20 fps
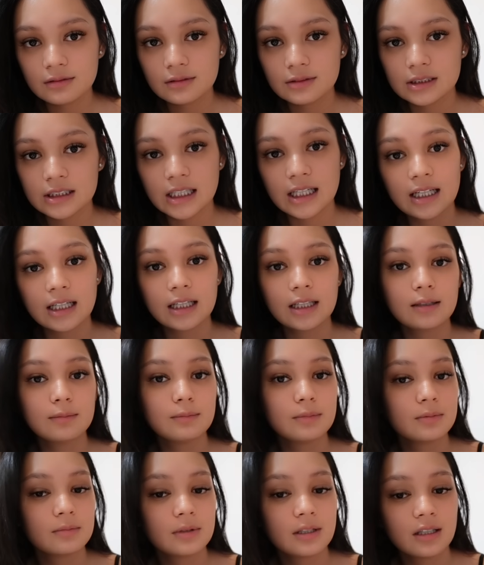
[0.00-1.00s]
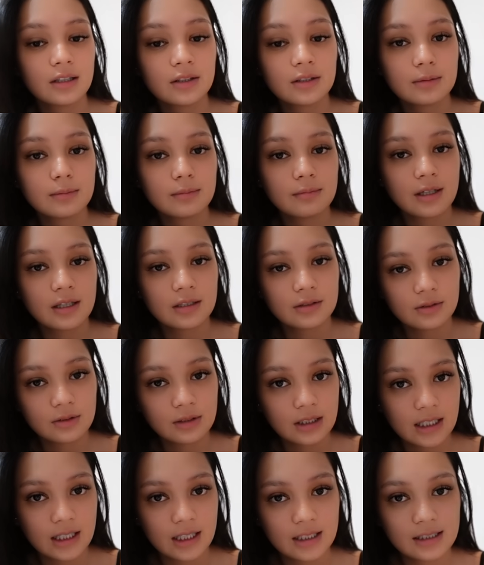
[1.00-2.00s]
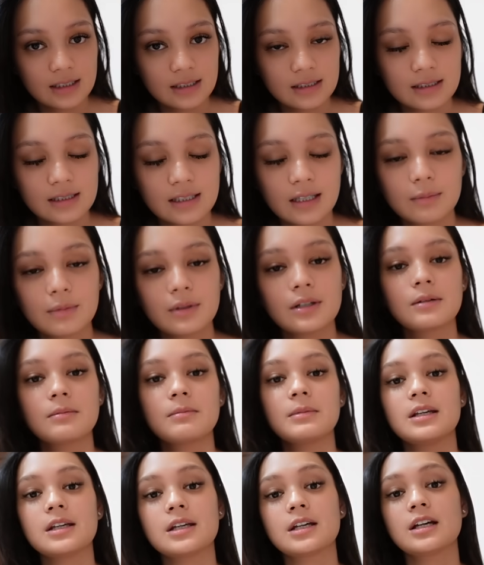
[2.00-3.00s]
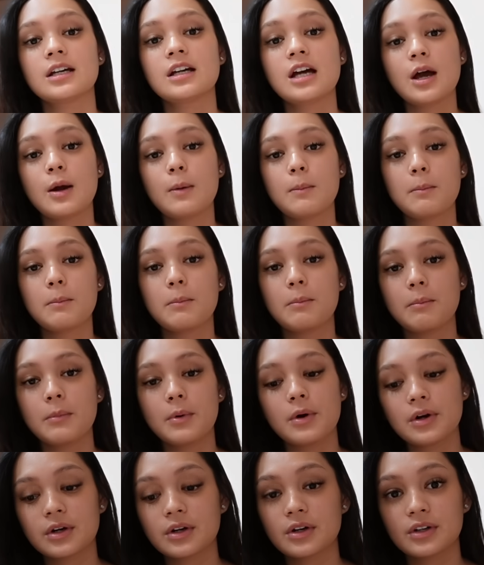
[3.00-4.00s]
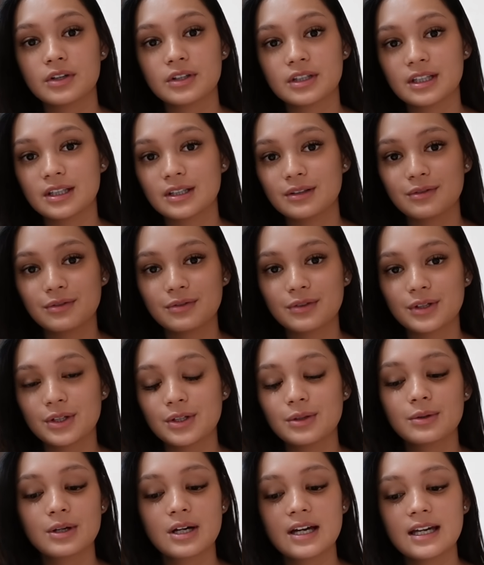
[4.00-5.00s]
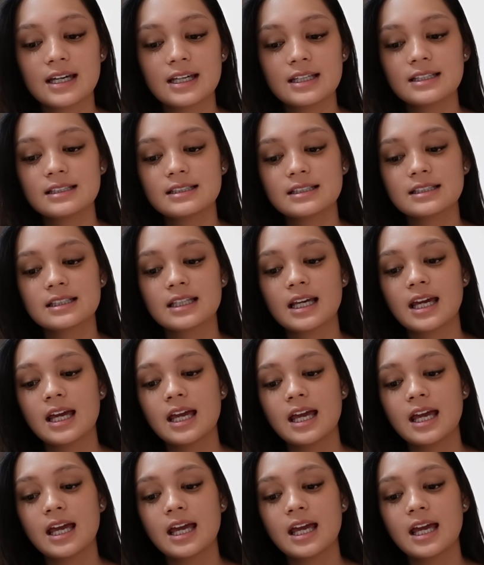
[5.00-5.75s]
dahil bumili ako ng bagong lens, I'm gonna make more content for you guys.